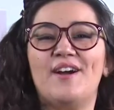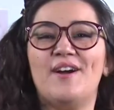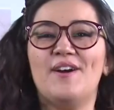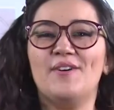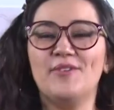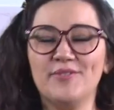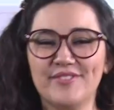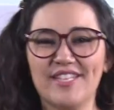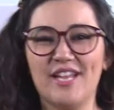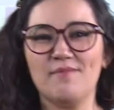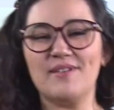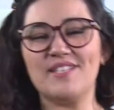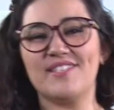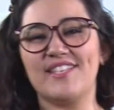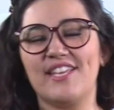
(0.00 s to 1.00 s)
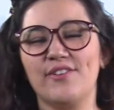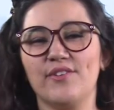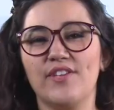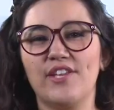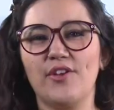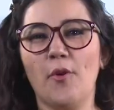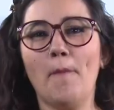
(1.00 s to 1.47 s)
um temazinho
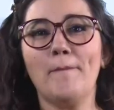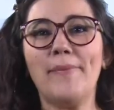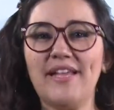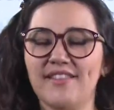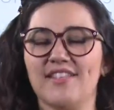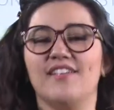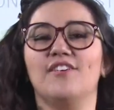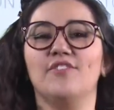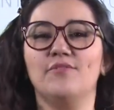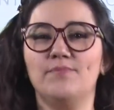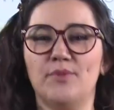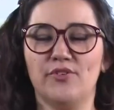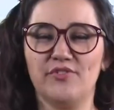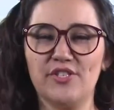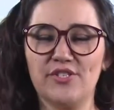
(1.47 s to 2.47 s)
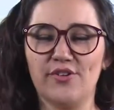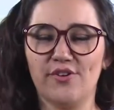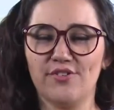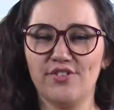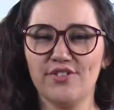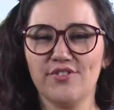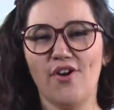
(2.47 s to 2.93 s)
que o Pedrão, professor
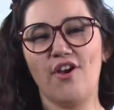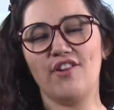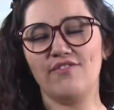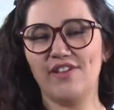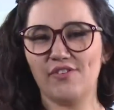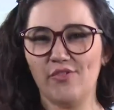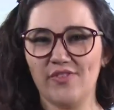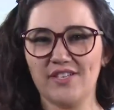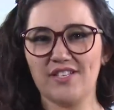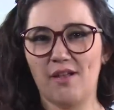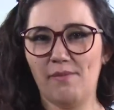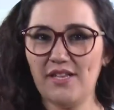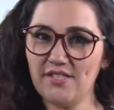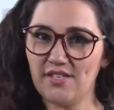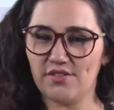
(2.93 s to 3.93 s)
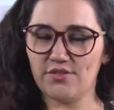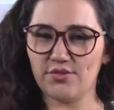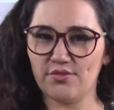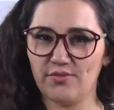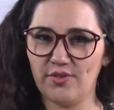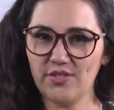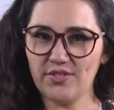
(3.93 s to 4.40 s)
de história, vai conversar bastante
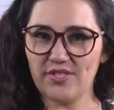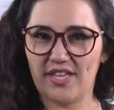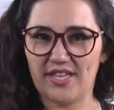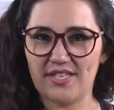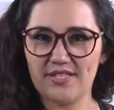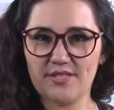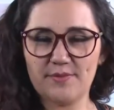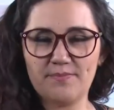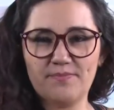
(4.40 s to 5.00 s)
com vocês.